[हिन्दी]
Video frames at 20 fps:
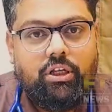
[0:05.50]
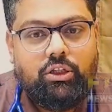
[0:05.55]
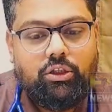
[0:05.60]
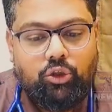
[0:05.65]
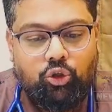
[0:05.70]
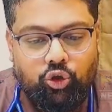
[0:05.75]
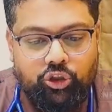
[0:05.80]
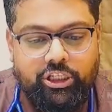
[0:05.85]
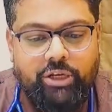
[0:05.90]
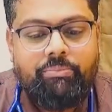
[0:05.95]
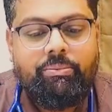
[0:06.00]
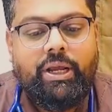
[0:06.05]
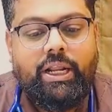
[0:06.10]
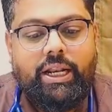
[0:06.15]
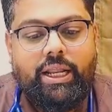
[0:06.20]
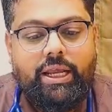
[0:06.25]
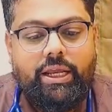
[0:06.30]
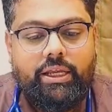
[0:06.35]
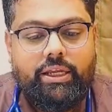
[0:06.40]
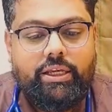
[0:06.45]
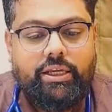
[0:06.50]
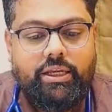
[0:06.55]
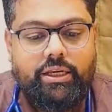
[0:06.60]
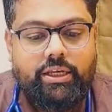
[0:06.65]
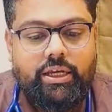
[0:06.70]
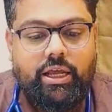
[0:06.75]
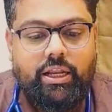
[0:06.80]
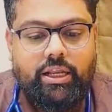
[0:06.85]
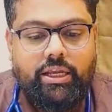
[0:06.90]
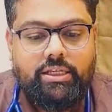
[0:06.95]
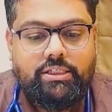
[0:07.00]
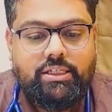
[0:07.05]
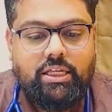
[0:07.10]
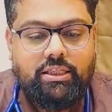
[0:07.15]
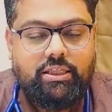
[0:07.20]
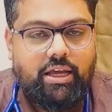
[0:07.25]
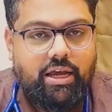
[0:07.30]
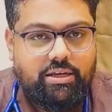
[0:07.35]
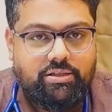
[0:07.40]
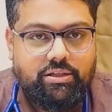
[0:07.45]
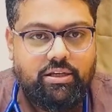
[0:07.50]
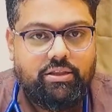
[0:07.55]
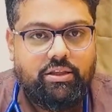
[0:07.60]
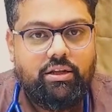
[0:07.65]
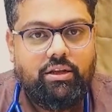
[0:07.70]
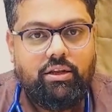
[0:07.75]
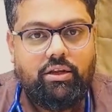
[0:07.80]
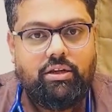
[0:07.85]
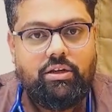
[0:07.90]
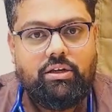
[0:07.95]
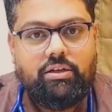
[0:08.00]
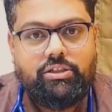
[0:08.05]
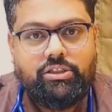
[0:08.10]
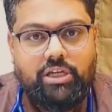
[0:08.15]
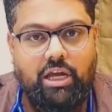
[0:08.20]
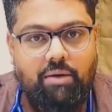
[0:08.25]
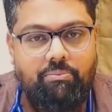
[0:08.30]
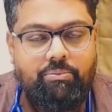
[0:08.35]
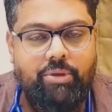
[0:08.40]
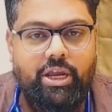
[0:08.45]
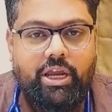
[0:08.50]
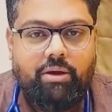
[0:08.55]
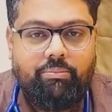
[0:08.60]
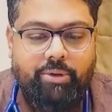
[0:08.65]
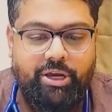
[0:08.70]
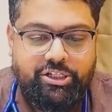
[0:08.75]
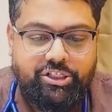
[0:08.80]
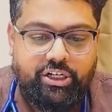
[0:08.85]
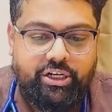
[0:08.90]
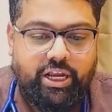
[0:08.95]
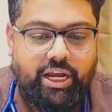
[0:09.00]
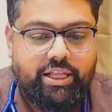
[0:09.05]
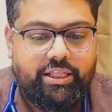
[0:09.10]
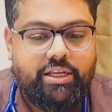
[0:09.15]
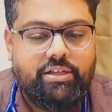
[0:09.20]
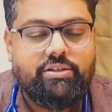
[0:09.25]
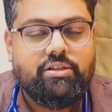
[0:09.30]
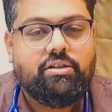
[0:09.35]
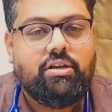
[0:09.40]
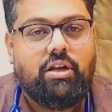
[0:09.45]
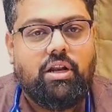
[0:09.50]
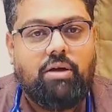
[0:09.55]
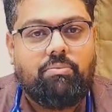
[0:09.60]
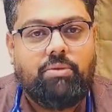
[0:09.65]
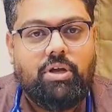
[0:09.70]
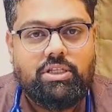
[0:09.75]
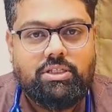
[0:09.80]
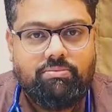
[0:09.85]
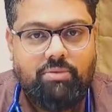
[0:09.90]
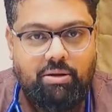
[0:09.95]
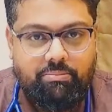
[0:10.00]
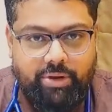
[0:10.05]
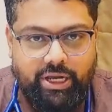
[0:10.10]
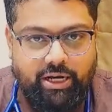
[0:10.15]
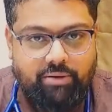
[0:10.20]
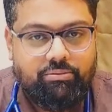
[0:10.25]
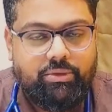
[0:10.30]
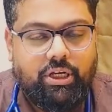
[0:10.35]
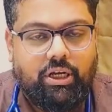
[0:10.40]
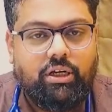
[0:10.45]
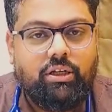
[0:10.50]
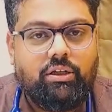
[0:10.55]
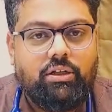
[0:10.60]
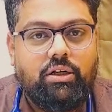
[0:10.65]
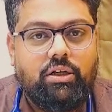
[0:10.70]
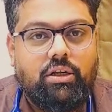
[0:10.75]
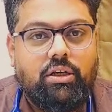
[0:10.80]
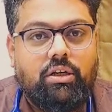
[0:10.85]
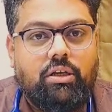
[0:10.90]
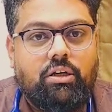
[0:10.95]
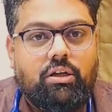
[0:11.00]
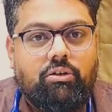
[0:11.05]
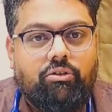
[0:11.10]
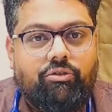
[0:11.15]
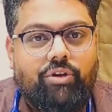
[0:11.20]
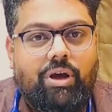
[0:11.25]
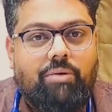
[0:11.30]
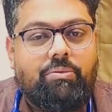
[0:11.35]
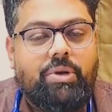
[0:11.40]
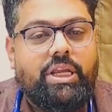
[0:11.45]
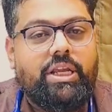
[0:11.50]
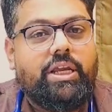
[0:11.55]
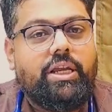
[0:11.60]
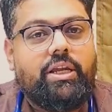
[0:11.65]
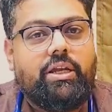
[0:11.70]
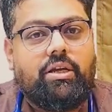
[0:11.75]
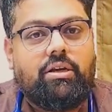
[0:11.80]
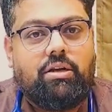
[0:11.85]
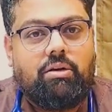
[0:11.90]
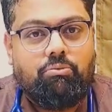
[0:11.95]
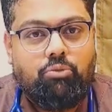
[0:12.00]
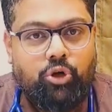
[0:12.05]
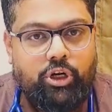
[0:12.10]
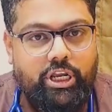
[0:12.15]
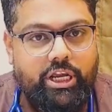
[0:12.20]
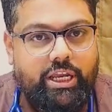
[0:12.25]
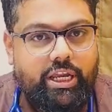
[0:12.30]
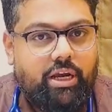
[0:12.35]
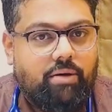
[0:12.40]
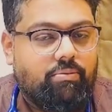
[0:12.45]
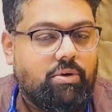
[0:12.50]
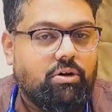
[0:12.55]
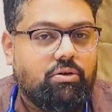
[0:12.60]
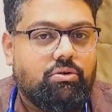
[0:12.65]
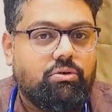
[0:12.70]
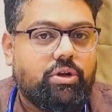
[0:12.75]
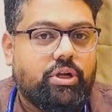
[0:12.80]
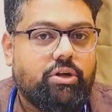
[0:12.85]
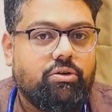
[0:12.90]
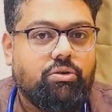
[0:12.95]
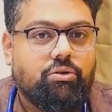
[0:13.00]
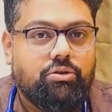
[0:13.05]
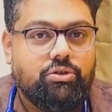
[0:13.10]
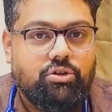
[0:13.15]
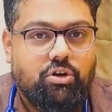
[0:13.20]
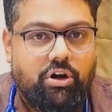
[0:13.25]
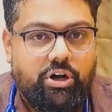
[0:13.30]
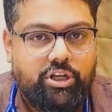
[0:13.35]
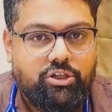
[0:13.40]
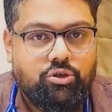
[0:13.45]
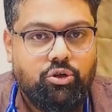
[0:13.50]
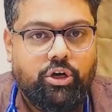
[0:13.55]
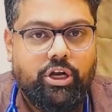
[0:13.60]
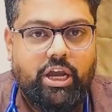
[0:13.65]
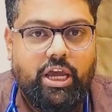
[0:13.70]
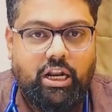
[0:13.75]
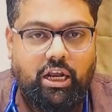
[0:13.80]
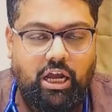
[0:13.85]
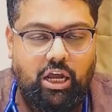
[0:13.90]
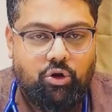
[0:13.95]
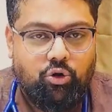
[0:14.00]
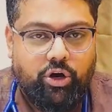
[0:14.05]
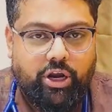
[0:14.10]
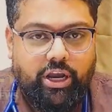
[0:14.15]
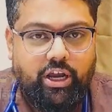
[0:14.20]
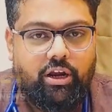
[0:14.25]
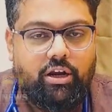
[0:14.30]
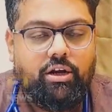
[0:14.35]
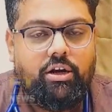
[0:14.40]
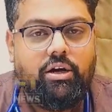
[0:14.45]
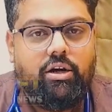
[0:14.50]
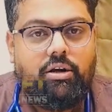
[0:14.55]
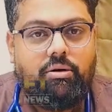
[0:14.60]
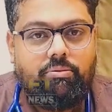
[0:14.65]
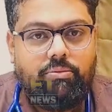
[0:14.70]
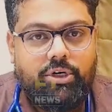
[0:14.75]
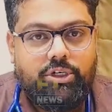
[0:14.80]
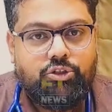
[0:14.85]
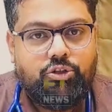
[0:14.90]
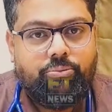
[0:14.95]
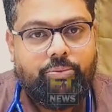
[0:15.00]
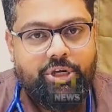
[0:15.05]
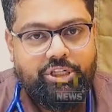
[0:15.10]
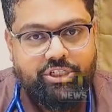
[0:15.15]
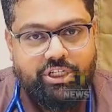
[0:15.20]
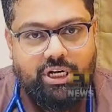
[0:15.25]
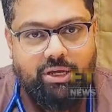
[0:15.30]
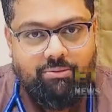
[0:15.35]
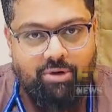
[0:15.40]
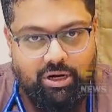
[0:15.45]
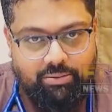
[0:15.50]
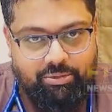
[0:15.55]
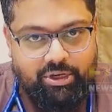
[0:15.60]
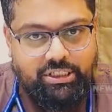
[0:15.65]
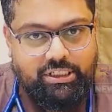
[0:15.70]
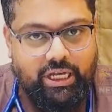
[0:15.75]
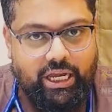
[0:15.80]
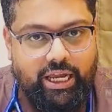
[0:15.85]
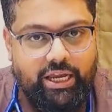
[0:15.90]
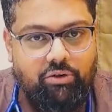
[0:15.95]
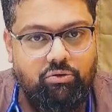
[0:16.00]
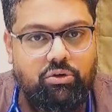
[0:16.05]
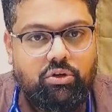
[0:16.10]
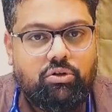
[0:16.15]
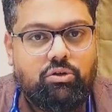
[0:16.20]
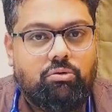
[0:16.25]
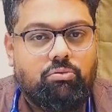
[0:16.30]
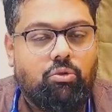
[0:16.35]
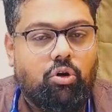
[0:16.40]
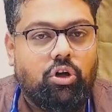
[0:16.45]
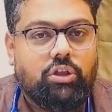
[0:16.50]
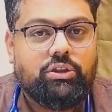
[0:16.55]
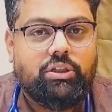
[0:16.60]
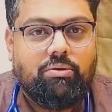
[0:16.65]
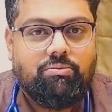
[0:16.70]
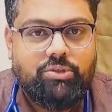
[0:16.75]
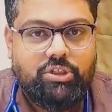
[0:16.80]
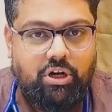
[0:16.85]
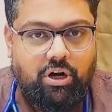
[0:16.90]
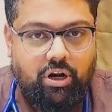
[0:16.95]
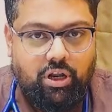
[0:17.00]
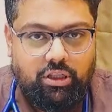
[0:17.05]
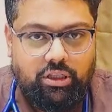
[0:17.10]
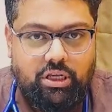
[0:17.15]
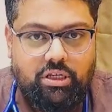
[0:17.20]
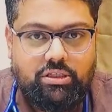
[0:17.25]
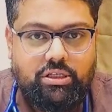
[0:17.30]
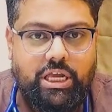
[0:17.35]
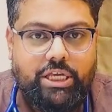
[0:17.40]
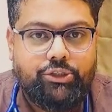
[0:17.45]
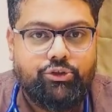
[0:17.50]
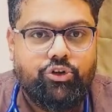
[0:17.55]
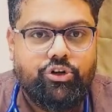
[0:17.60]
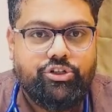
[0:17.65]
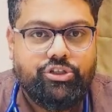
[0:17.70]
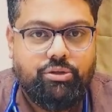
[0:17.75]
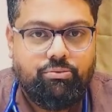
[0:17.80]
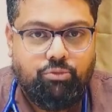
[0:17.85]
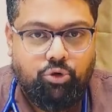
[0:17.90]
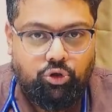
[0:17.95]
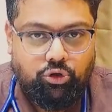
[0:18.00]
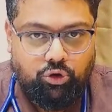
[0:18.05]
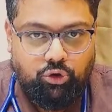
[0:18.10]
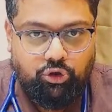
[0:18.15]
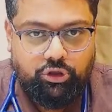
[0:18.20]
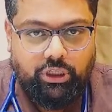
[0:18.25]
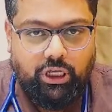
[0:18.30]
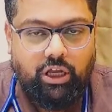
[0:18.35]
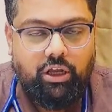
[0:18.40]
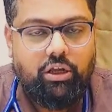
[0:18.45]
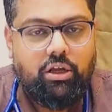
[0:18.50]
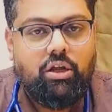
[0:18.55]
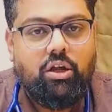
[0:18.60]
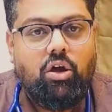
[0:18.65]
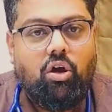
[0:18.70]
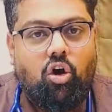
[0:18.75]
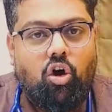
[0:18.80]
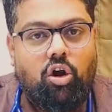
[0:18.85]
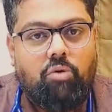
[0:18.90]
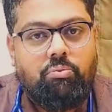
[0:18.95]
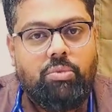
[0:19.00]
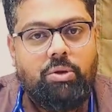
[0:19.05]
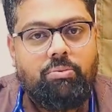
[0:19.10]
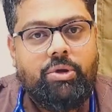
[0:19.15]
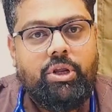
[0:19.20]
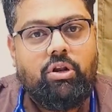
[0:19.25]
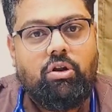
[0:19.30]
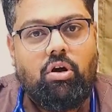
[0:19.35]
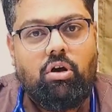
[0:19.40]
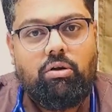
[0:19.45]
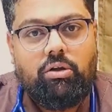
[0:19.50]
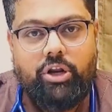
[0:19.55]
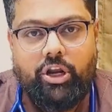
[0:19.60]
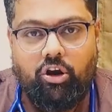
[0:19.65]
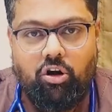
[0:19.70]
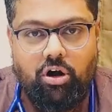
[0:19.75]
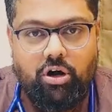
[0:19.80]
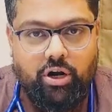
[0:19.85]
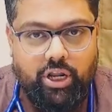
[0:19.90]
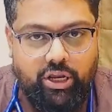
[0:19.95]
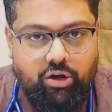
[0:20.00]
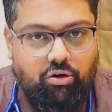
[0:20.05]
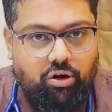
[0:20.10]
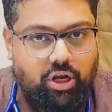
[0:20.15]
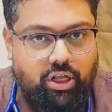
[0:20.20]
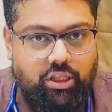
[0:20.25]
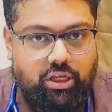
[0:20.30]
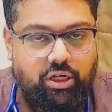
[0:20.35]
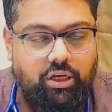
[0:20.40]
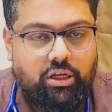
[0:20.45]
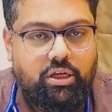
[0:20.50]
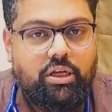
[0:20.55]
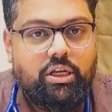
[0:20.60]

दो दिन पहले यानी 27 के दिन शाम में एक पेशेंट आए थे जिसका नाम असमा बेगम था फैमिली बोले कि हम आपको कि उनको जॉन्डिस हो गया एरखान हो गया बट जो पेशेंट हमारे पास आए उनको बहुत दम चढ़ रहा था सैचुरेशन बहुत लो था और बीपी रिकॉर्ड नहीं हो रहा था